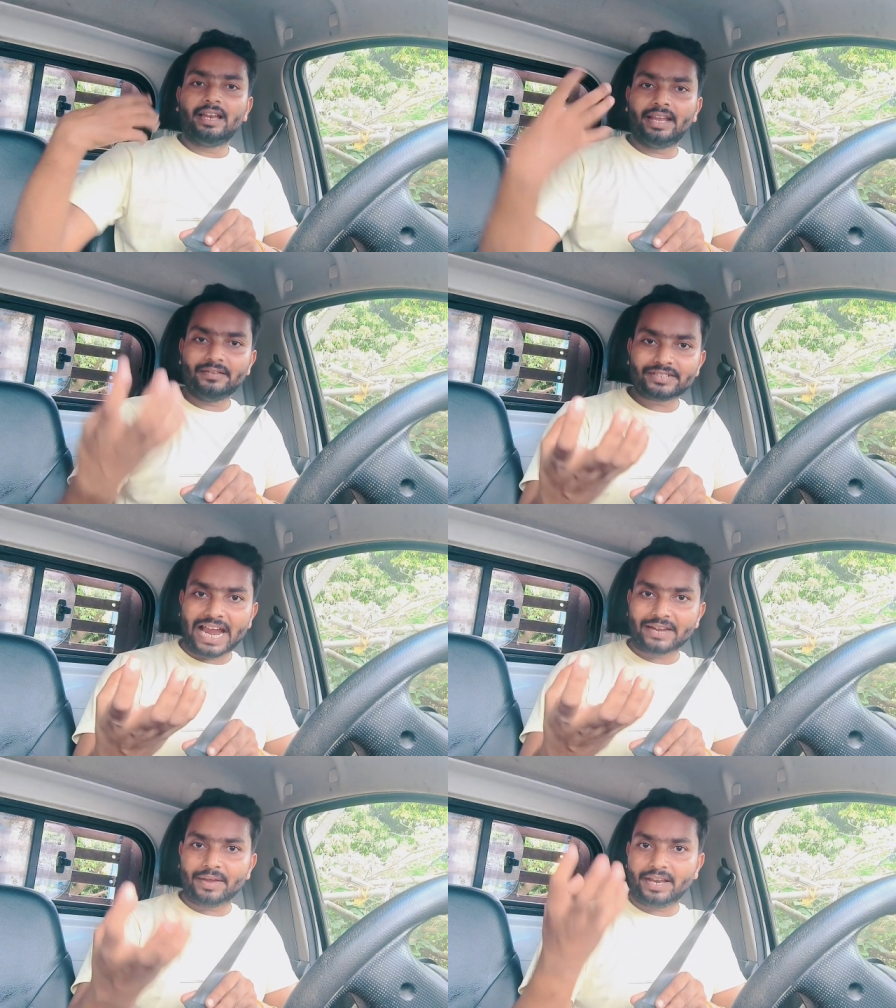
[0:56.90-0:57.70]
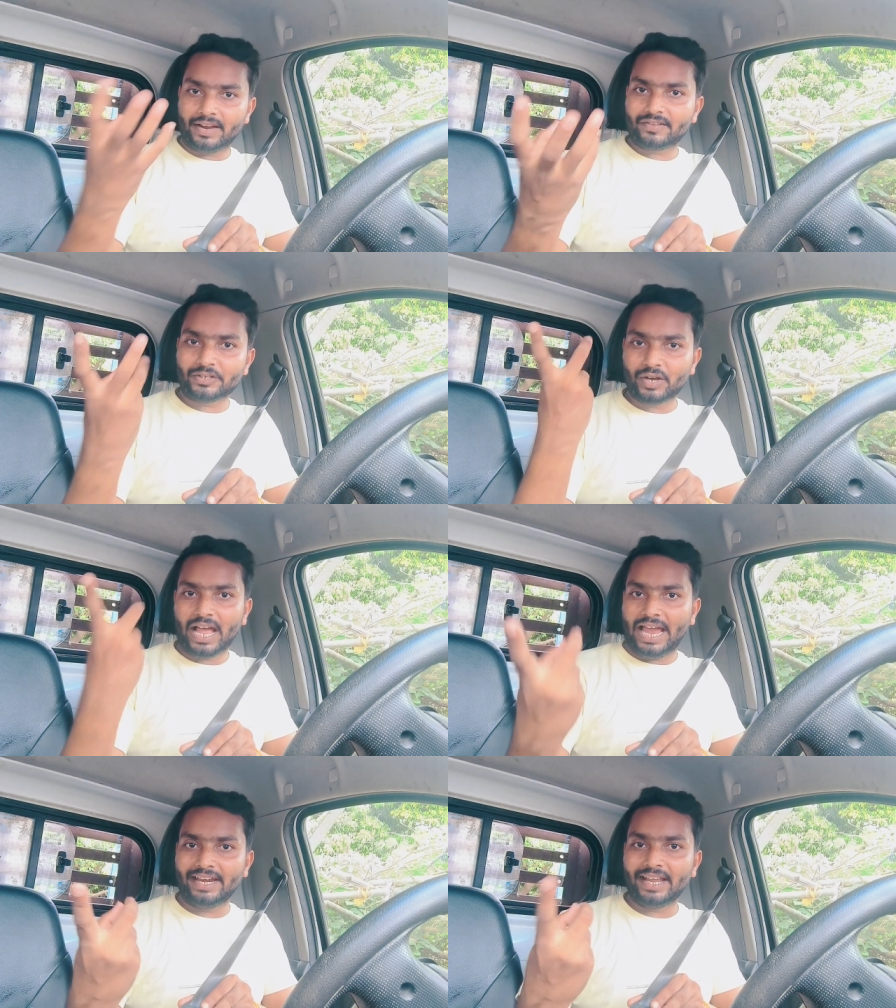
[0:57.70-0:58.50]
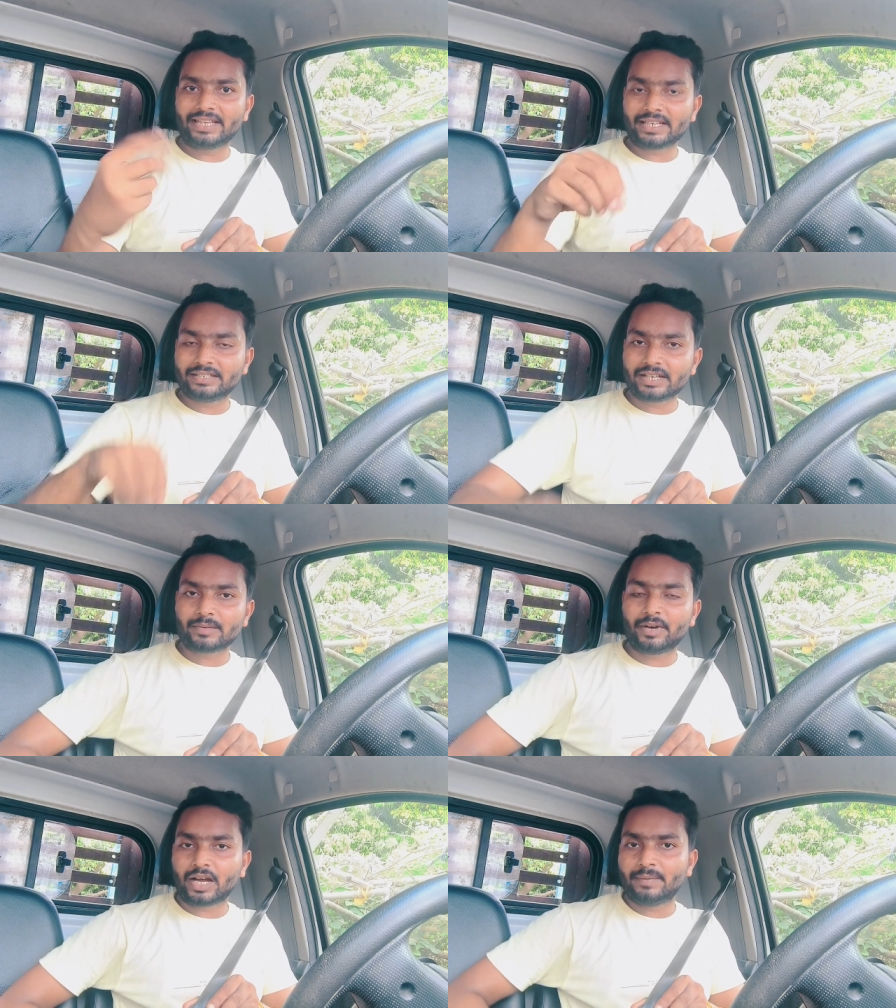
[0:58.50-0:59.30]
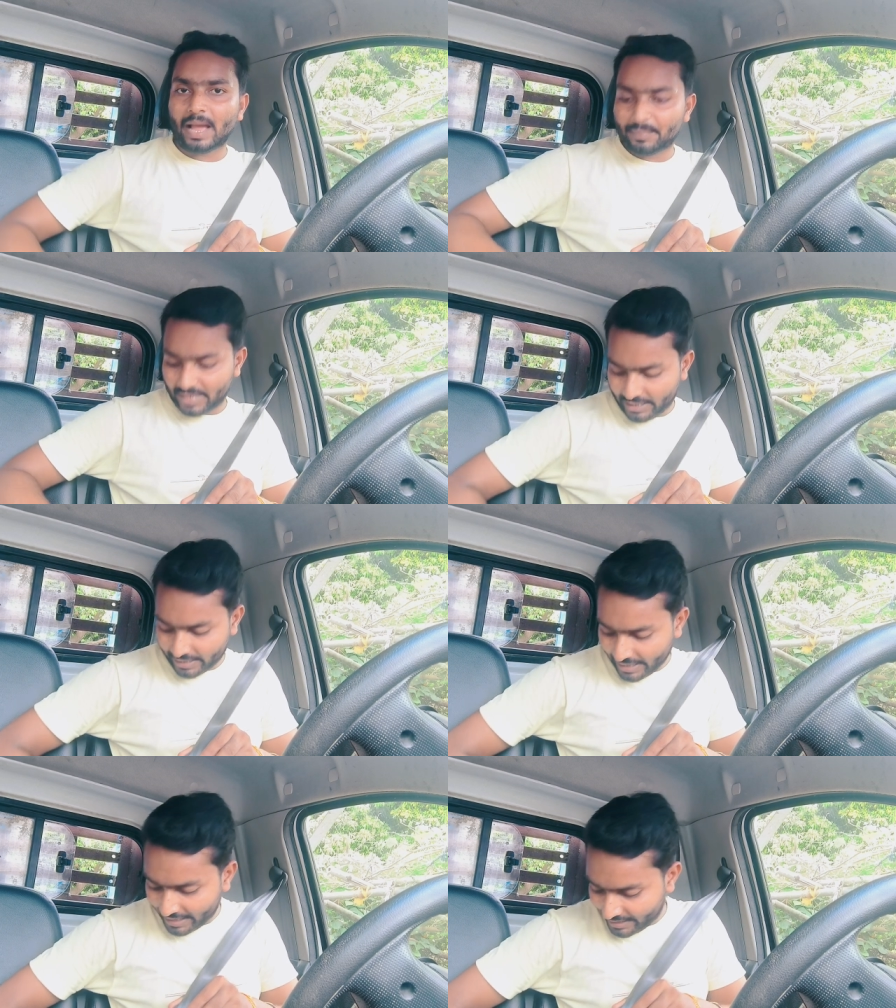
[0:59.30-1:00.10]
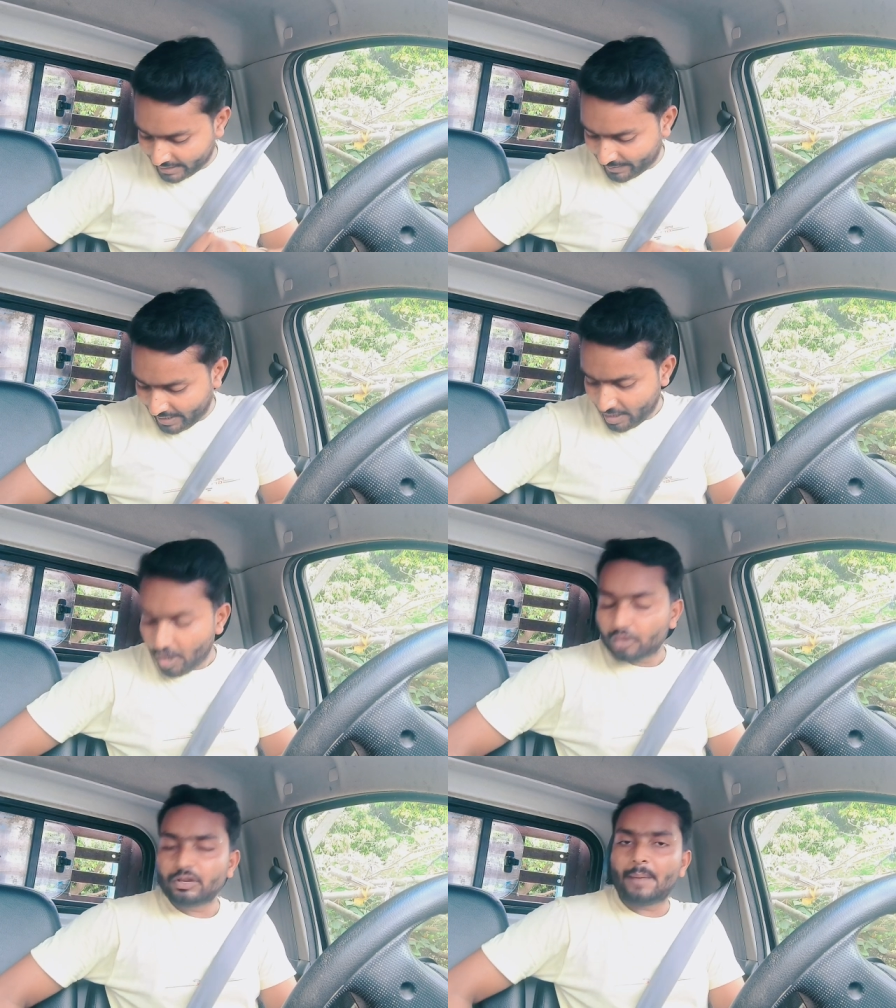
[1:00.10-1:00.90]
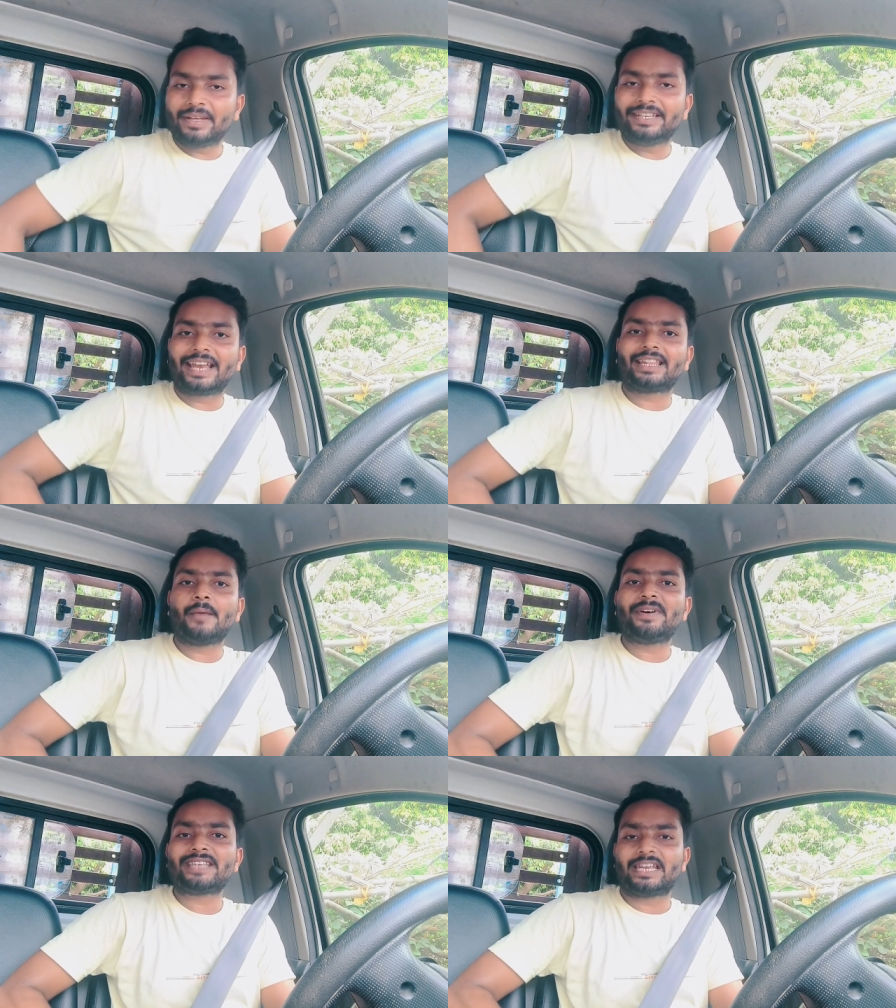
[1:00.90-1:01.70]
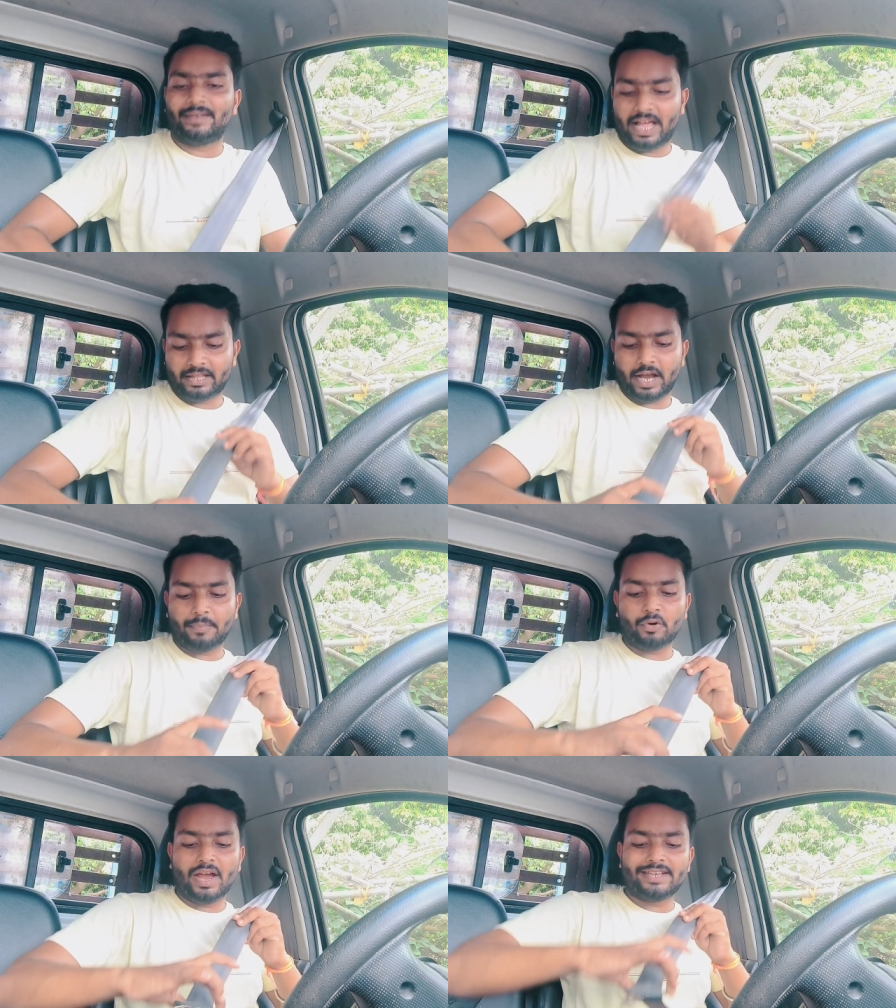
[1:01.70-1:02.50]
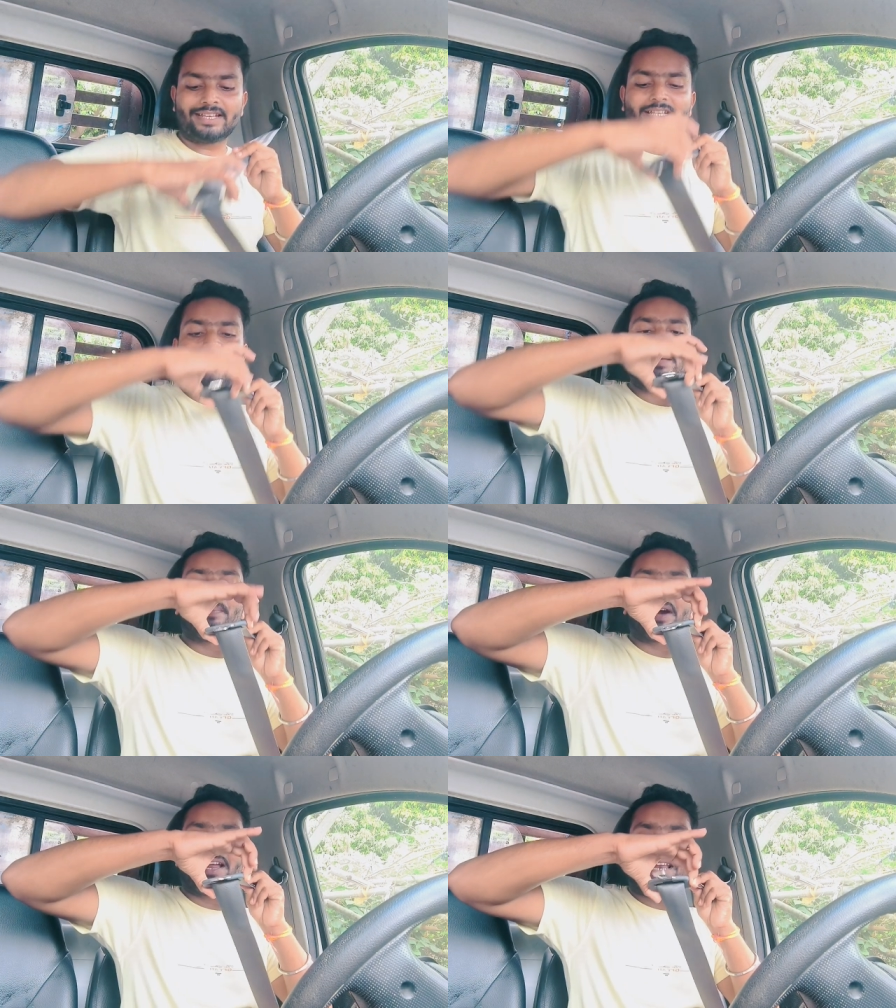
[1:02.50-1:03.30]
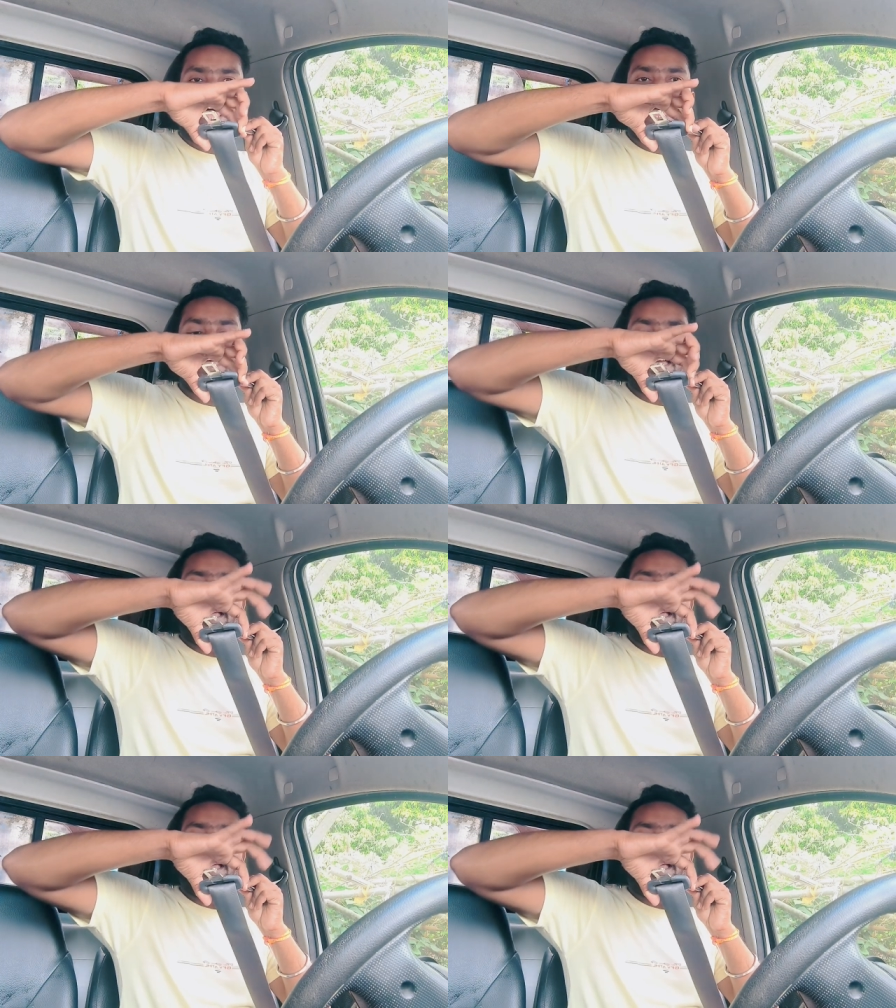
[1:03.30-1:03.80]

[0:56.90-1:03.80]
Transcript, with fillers: लेफ्ट साइड में लेफ्ट जो हैंड है इसके जस्ट बगल में आप यह देखिएगा नीचे में तो यहाँ पर दिया रहता है फंसाने वाला आता है आपको ऐसा ऐसा ऐसा पकड़ना है